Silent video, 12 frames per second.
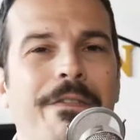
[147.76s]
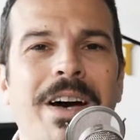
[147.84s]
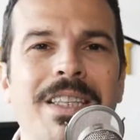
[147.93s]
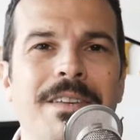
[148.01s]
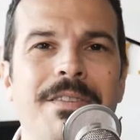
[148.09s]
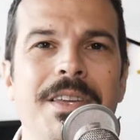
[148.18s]

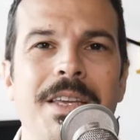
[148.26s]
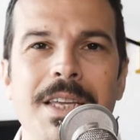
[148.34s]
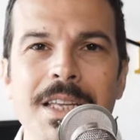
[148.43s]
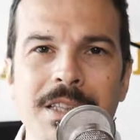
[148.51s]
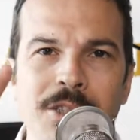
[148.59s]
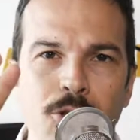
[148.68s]
fatevi
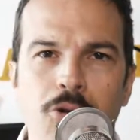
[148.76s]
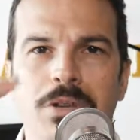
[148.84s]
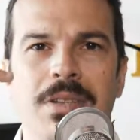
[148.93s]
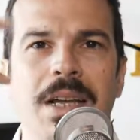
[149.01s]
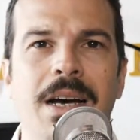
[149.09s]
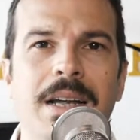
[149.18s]

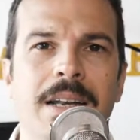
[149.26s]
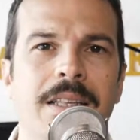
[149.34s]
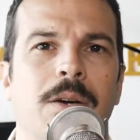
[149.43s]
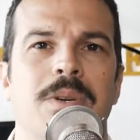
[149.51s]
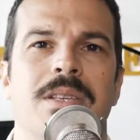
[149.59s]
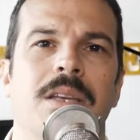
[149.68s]
intortare
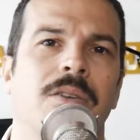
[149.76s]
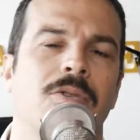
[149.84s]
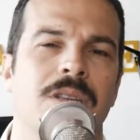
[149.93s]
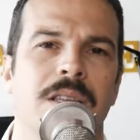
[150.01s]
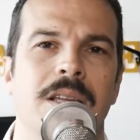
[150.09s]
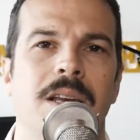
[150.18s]
da questa
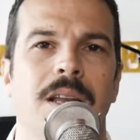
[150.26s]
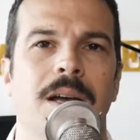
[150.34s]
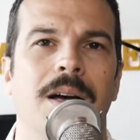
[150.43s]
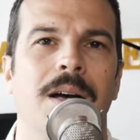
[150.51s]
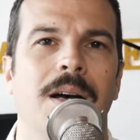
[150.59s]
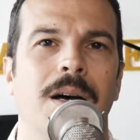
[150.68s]
cosa del
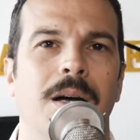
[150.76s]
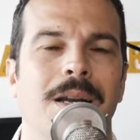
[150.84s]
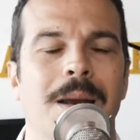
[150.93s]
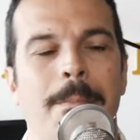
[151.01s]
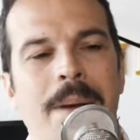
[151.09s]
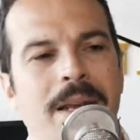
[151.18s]
eh,
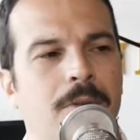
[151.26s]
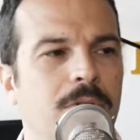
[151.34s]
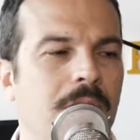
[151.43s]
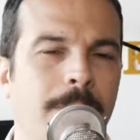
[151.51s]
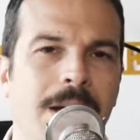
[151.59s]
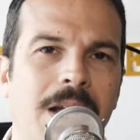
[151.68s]
nel bene o
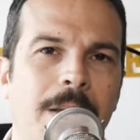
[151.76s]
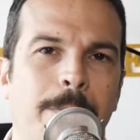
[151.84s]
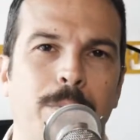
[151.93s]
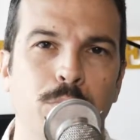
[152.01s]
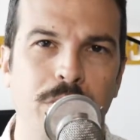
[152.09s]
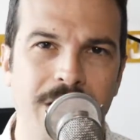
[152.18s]
nel male
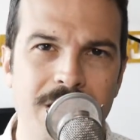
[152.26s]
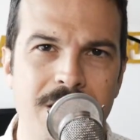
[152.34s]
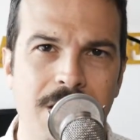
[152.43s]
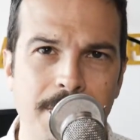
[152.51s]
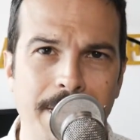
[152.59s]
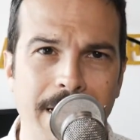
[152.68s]
purché se ne